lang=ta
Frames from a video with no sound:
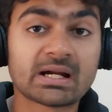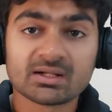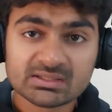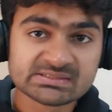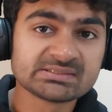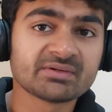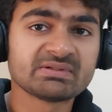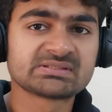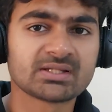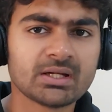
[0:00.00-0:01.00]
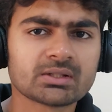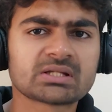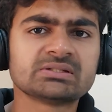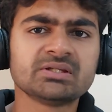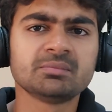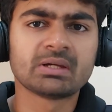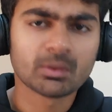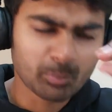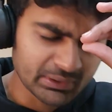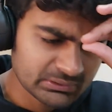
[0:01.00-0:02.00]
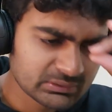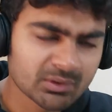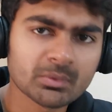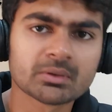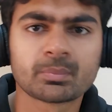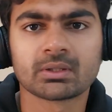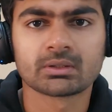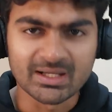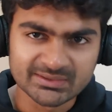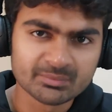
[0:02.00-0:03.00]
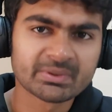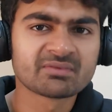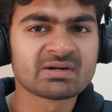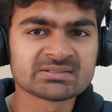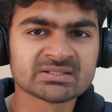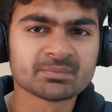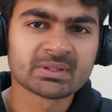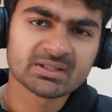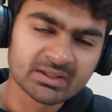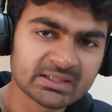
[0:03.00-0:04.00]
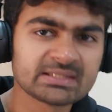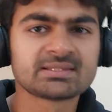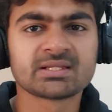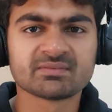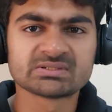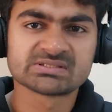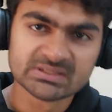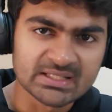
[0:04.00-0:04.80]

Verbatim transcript: நான்லாம் சின்ன வயசுல ரஜினி மேல பைத்தியமா இருப்பேன் அதுக்கு பிறகு வளர்ந்தது பிறகு எனக்கே தெரிய வந்துச்சு